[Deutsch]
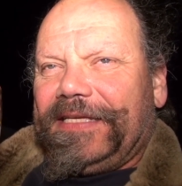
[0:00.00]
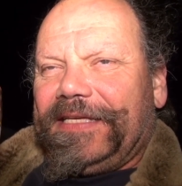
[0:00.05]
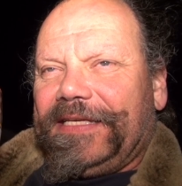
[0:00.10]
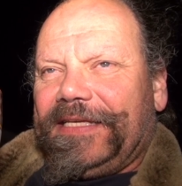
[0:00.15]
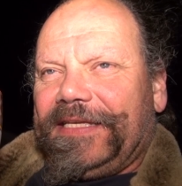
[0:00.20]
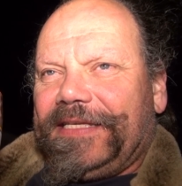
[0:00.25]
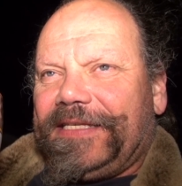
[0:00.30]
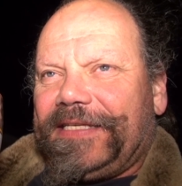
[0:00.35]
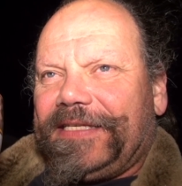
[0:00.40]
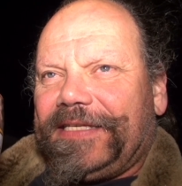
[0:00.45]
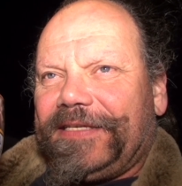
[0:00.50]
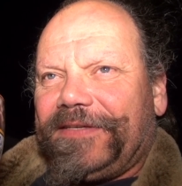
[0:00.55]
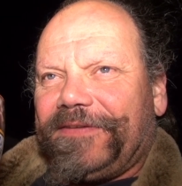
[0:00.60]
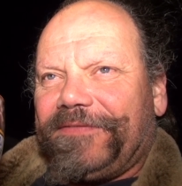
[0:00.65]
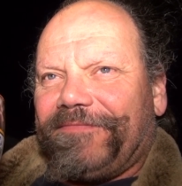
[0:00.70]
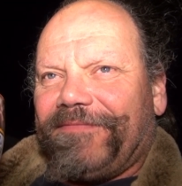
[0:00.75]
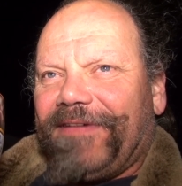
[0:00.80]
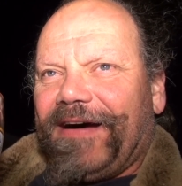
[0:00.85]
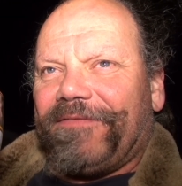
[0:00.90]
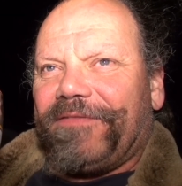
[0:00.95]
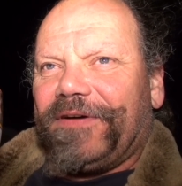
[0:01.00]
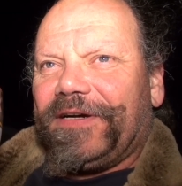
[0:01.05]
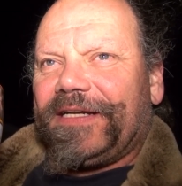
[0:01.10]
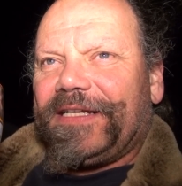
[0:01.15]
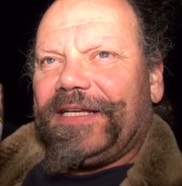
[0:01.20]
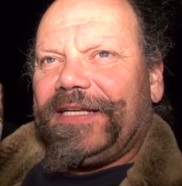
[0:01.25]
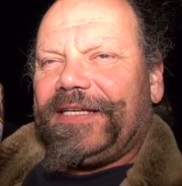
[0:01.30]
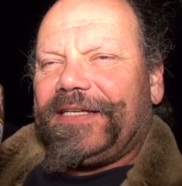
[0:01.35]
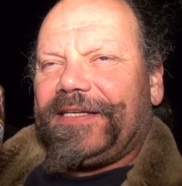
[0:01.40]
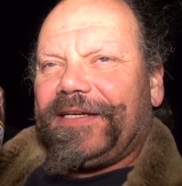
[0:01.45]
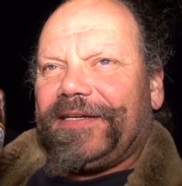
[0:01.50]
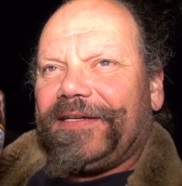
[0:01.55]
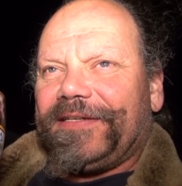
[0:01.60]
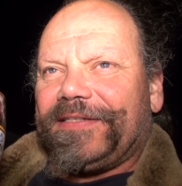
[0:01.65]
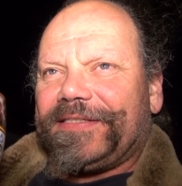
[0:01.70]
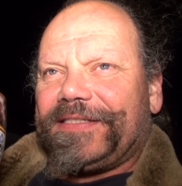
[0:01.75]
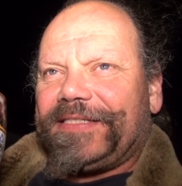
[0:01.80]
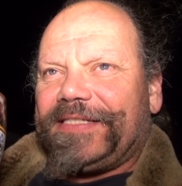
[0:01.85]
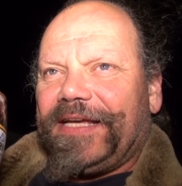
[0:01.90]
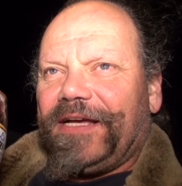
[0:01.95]
Ich war wirklich
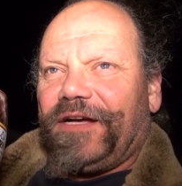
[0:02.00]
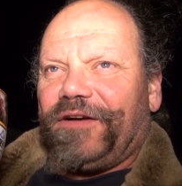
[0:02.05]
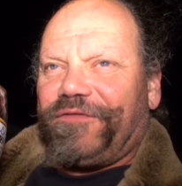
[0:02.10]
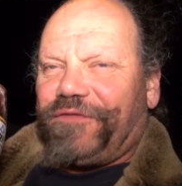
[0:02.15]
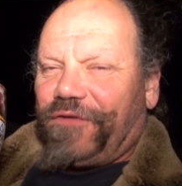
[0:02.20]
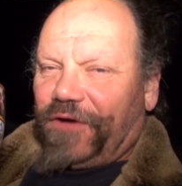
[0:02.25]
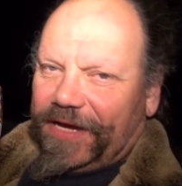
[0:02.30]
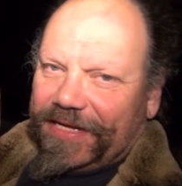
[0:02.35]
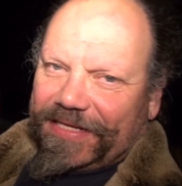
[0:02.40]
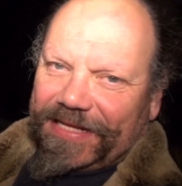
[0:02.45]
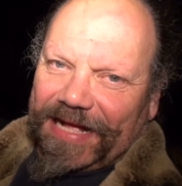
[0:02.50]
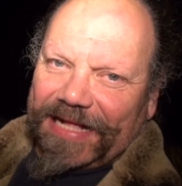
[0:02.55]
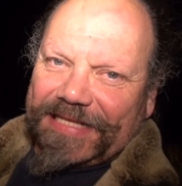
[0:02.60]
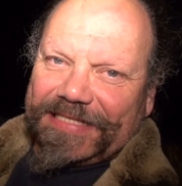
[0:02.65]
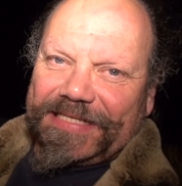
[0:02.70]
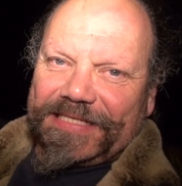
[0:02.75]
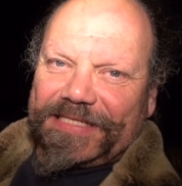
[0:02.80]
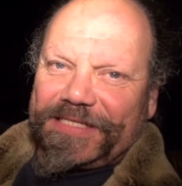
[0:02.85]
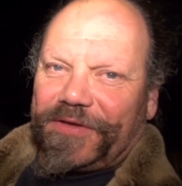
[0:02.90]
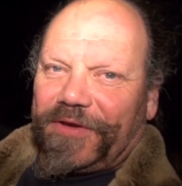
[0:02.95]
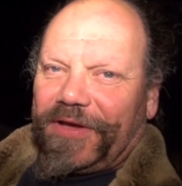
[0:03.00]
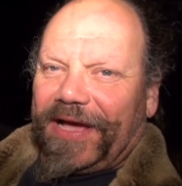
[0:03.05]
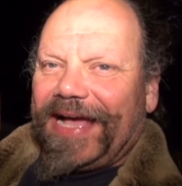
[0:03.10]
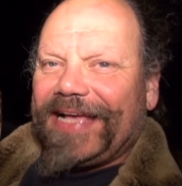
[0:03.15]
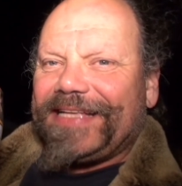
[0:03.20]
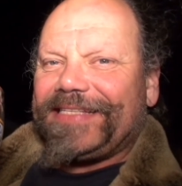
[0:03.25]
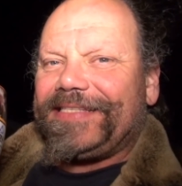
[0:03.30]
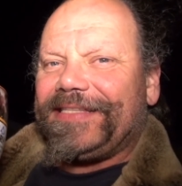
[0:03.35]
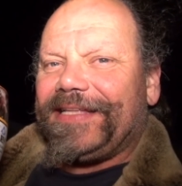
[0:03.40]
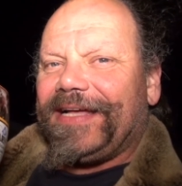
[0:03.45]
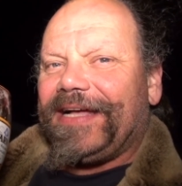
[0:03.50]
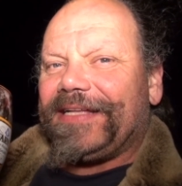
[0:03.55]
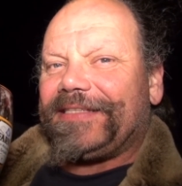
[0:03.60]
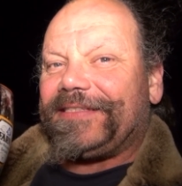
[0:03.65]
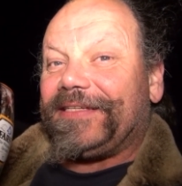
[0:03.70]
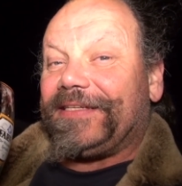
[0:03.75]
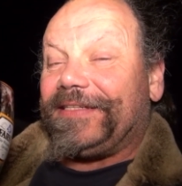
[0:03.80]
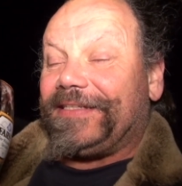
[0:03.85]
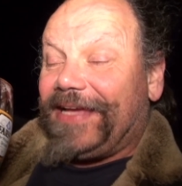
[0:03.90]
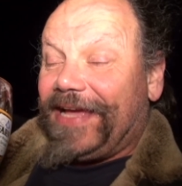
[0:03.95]
sehr erfreut, als es geheißen hat,
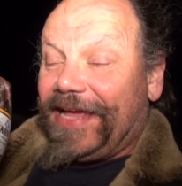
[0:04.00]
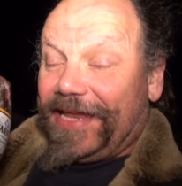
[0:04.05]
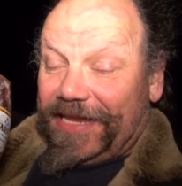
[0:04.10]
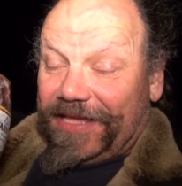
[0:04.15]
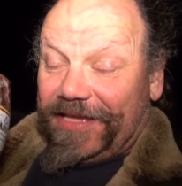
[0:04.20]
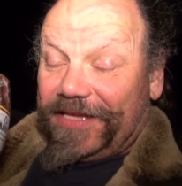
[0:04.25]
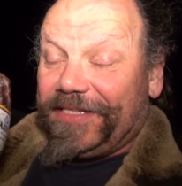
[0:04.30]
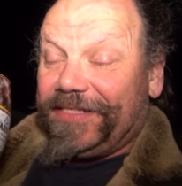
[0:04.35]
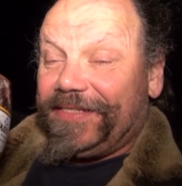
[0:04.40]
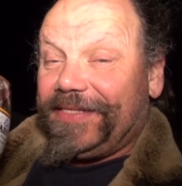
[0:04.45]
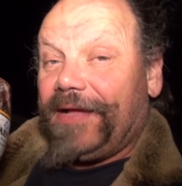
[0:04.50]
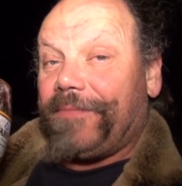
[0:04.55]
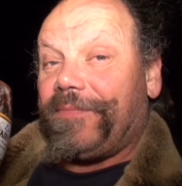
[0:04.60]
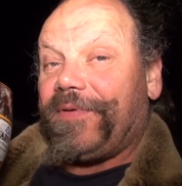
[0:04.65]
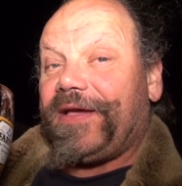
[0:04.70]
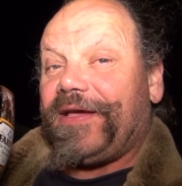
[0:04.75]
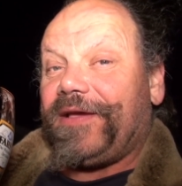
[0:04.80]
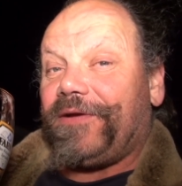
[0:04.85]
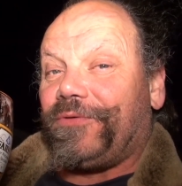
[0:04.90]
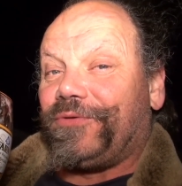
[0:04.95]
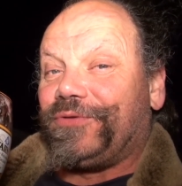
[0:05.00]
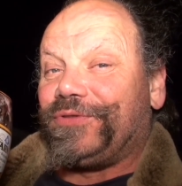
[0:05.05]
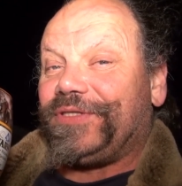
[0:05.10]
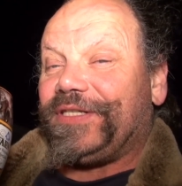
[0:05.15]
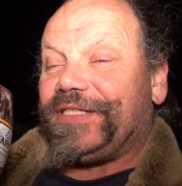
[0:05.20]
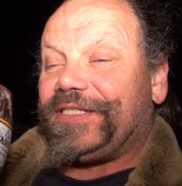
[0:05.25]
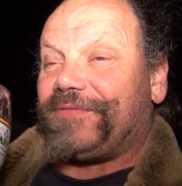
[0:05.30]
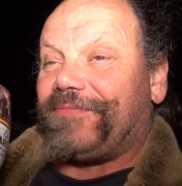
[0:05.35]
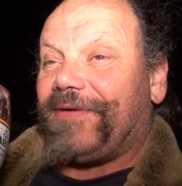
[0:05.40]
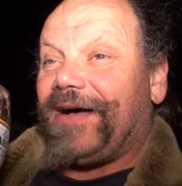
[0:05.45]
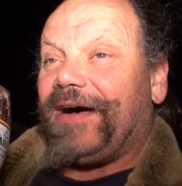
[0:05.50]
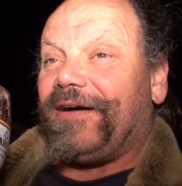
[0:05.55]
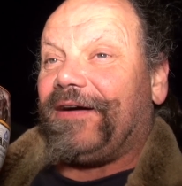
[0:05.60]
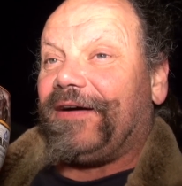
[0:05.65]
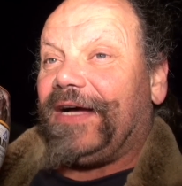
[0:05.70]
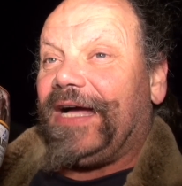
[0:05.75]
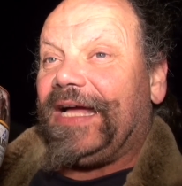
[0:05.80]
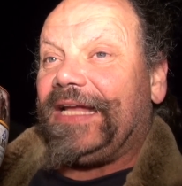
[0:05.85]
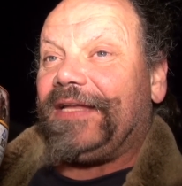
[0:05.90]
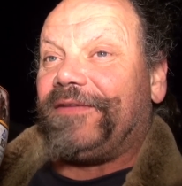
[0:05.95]
Henning ist dabei und es
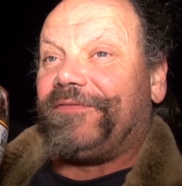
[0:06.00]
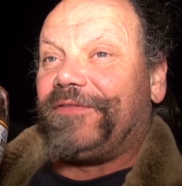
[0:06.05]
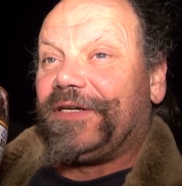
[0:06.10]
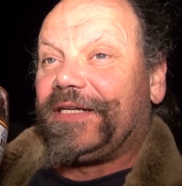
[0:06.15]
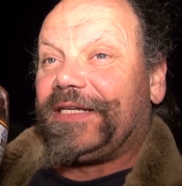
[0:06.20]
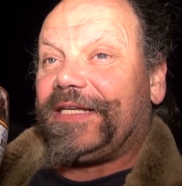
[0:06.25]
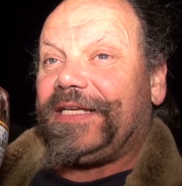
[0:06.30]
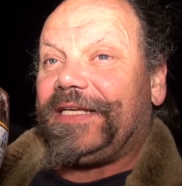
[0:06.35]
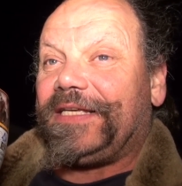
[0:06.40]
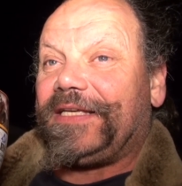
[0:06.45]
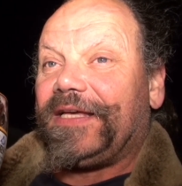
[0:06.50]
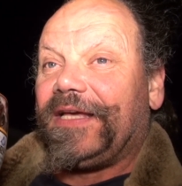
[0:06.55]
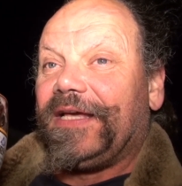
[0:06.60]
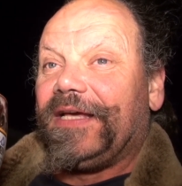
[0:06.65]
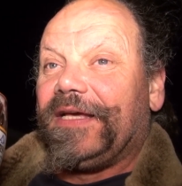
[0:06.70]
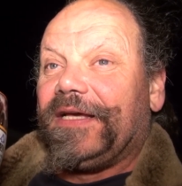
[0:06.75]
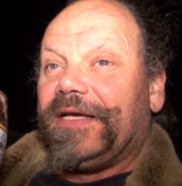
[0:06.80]
war eine wirklich